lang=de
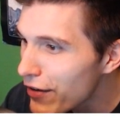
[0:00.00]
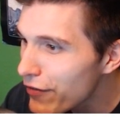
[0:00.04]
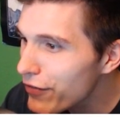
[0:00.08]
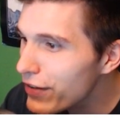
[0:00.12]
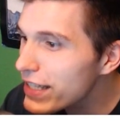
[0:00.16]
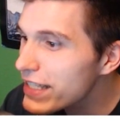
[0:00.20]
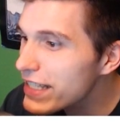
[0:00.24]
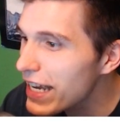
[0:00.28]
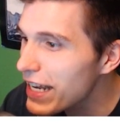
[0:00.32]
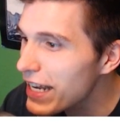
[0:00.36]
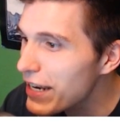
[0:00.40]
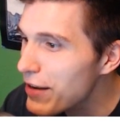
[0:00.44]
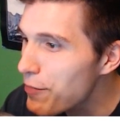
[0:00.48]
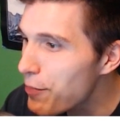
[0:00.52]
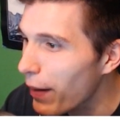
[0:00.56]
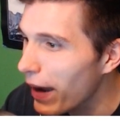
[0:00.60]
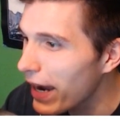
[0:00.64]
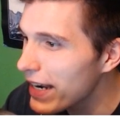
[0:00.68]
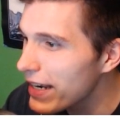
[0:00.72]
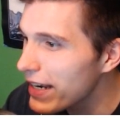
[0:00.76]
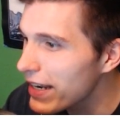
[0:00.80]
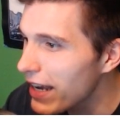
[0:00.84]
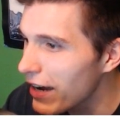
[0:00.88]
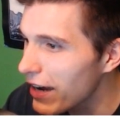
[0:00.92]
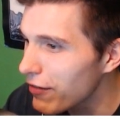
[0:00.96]
wie seine
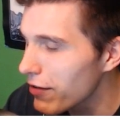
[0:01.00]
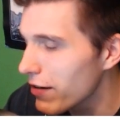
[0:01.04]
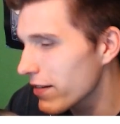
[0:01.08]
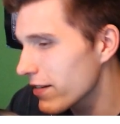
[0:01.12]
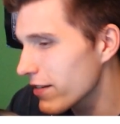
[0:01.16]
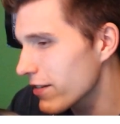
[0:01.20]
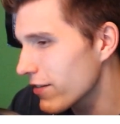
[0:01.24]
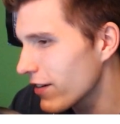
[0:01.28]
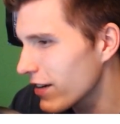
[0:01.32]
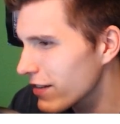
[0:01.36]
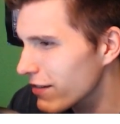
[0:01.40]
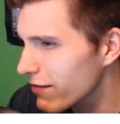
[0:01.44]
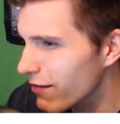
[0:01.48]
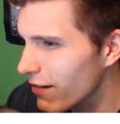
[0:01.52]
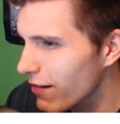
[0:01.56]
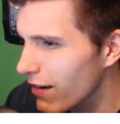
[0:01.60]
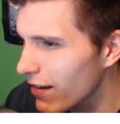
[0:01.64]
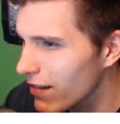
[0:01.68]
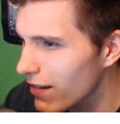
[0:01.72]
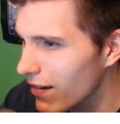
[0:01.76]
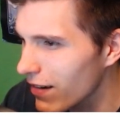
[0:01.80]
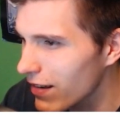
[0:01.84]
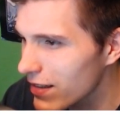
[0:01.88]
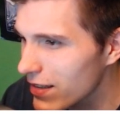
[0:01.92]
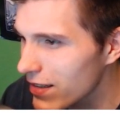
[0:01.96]
Beine einfach so. Also
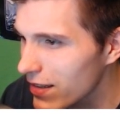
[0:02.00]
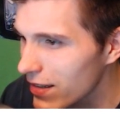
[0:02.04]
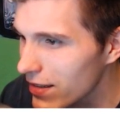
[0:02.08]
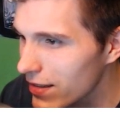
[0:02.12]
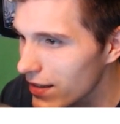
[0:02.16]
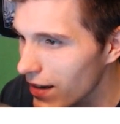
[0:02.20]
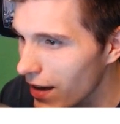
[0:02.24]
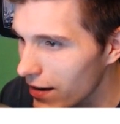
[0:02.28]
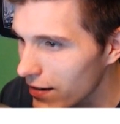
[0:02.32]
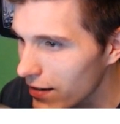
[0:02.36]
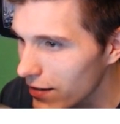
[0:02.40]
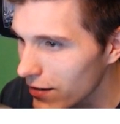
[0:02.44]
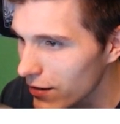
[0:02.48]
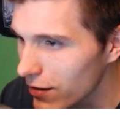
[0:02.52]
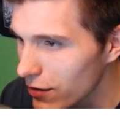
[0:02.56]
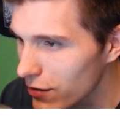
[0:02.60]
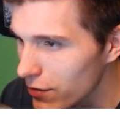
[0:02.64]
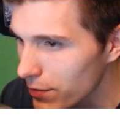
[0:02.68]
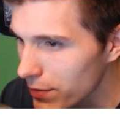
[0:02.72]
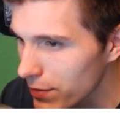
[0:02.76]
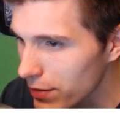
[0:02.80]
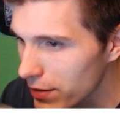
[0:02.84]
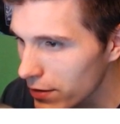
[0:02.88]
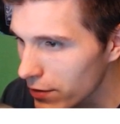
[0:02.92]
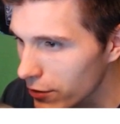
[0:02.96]
ganz, ganz easy hängen die da so
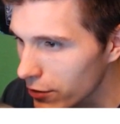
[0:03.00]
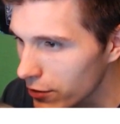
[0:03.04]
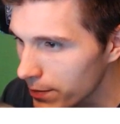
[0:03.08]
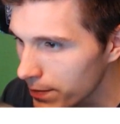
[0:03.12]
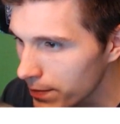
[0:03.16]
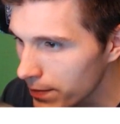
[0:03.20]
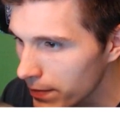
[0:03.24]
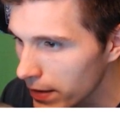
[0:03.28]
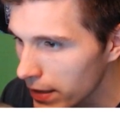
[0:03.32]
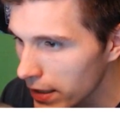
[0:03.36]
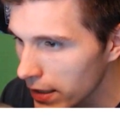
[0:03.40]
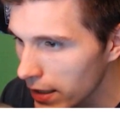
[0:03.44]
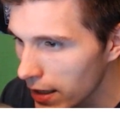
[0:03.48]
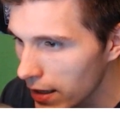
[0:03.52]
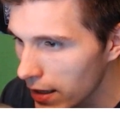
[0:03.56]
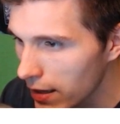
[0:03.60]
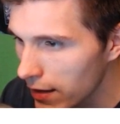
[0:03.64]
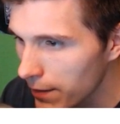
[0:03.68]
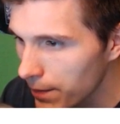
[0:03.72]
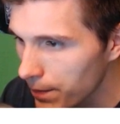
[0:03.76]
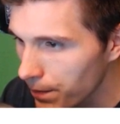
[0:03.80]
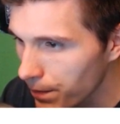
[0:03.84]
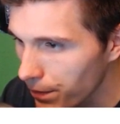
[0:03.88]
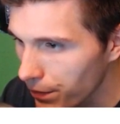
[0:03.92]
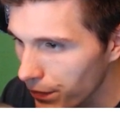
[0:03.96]
ein bisschen rum.
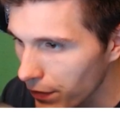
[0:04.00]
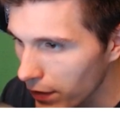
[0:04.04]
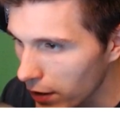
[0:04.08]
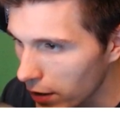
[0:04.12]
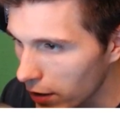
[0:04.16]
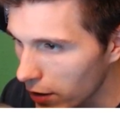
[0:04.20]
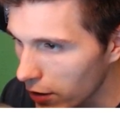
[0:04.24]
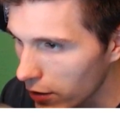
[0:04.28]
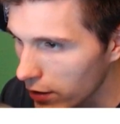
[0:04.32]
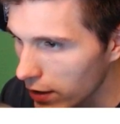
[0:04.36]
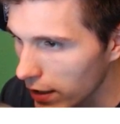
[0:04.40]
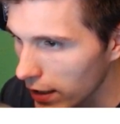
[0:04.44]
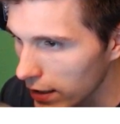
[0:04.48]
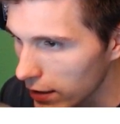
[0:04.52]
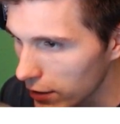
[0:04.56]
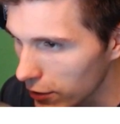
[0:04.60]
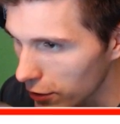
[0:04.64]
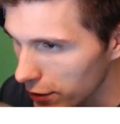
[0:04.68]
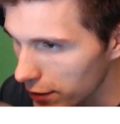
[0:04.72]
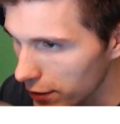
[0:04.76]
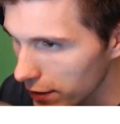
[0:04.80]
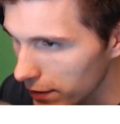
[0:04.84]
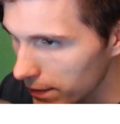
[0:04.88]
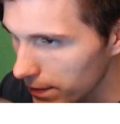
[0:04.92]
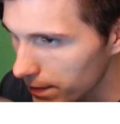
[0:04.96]
Okay,
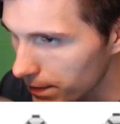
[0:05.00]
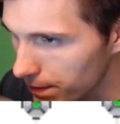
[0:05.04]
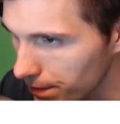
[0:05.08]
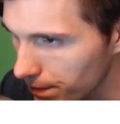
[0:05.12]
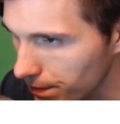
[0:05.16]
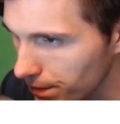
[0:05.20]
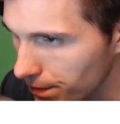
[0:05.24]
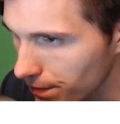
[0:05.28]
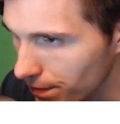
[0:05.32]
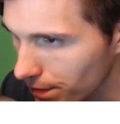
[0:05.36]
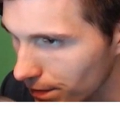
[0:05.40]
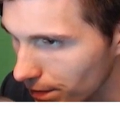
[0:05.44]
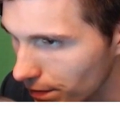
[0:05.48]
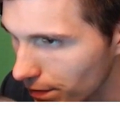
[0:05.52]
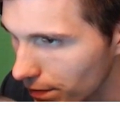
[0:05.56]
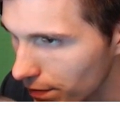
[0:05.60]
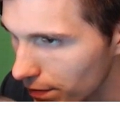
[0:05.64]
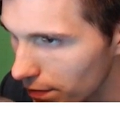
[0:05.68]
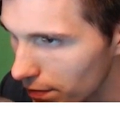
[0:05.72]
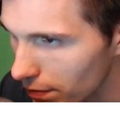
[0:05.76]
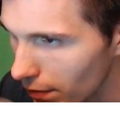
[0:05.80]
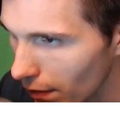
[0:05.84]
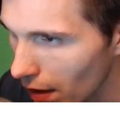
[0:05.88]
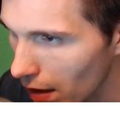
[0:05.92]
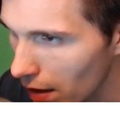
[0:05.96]
Leute.
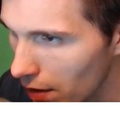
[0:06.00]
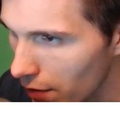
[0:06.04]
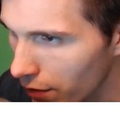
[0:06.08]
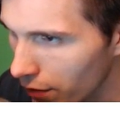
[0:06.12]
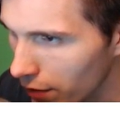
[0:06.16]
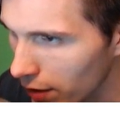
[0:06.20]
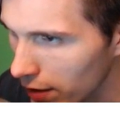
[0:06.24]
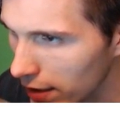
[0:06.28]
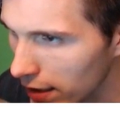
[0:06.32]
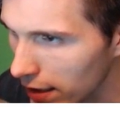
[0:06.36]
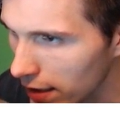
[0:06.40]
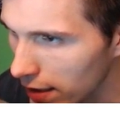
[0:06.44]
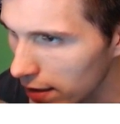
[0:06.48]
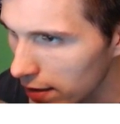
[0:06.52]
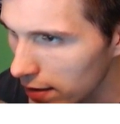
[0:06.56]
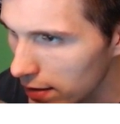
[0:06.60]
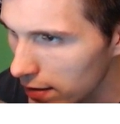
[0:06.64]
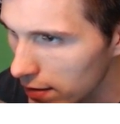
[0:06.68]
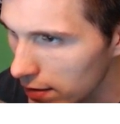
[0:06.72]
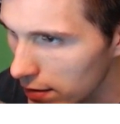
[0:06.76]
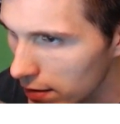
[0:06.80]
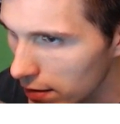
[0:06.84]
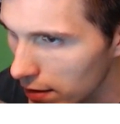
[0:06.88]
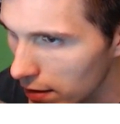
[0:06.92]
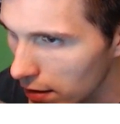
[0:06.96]
Fahren hier hin.
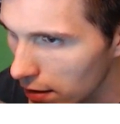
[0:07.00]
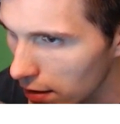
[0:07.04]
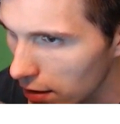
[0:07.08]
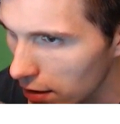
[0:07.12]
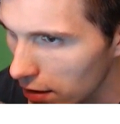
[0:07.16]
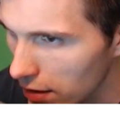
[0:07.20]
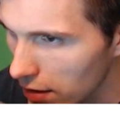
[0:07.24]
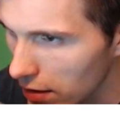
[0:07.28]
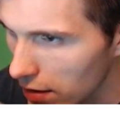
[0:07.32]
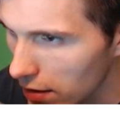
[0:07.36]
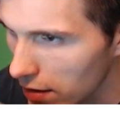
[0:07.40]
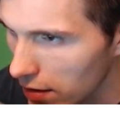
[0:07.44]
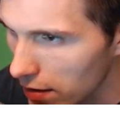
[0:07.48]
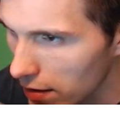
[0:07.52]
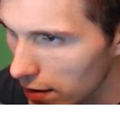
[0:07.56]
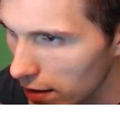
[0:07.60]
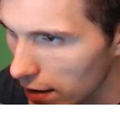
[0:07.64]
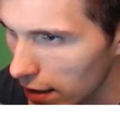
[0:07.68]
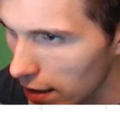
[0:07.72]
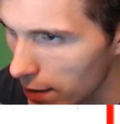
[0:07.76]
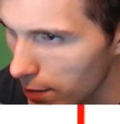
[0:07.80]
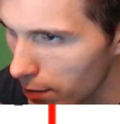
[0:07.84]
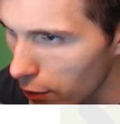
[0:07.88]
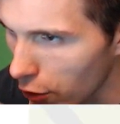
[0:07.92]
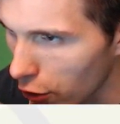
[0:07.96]

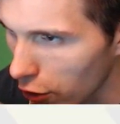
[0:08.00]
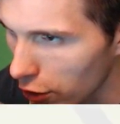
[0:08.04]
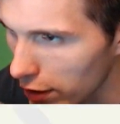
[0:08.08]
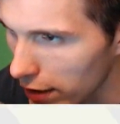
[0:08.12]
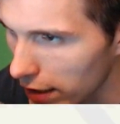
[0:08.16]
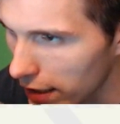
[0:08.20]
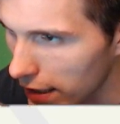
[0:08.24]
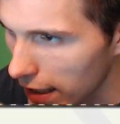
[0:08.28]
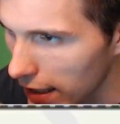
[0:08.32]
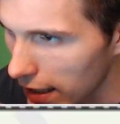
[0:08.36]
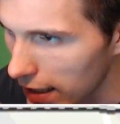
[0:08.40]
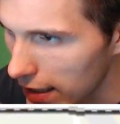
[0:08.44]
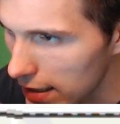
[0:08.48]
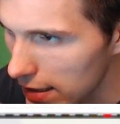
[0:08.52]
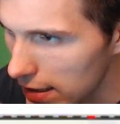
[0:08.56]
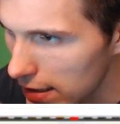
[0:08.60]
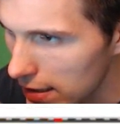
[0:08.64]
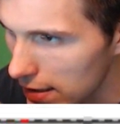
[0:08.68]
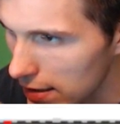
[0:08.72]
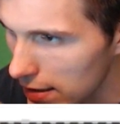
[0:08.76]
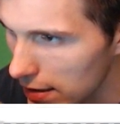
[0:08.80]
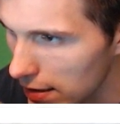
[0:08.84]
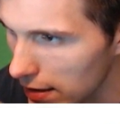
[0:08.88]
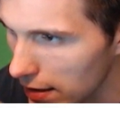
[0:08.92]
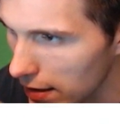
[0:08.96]
Geben ordentlich
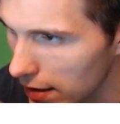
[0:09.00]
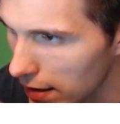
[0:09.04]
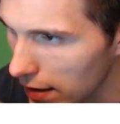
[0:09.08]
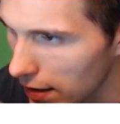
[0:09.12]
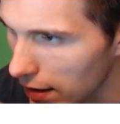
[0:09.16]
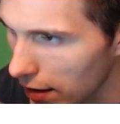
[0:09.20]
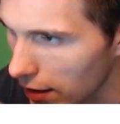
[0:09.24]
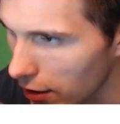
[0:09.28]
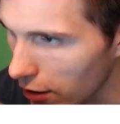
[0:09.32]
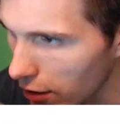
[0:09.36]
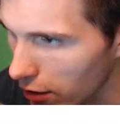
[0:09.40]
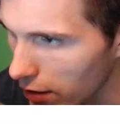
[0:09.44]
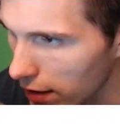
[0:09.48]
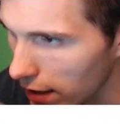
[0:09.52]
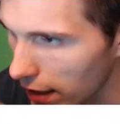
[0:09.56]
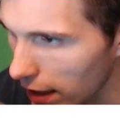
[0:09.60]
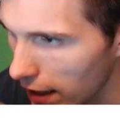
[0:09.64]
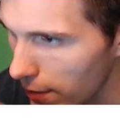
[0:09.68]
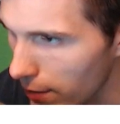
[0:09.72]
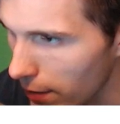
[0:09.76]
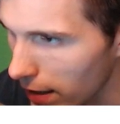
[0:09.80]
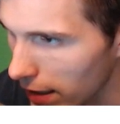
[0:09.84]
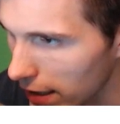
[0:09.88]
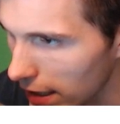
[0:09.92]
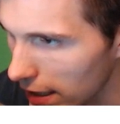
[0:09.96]
Gas.
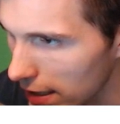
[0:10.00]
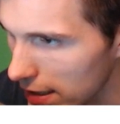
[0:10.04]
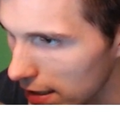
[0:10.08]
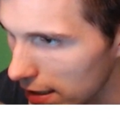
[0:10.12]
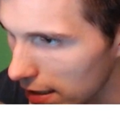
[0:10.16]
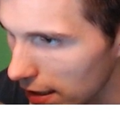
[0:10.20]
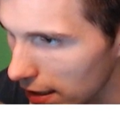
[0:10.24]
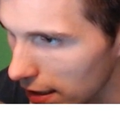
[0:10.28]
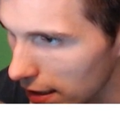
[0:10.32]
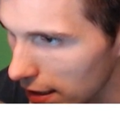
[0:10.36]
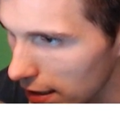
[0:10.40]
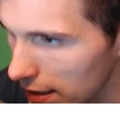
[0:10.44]
Okay, machen jetzt den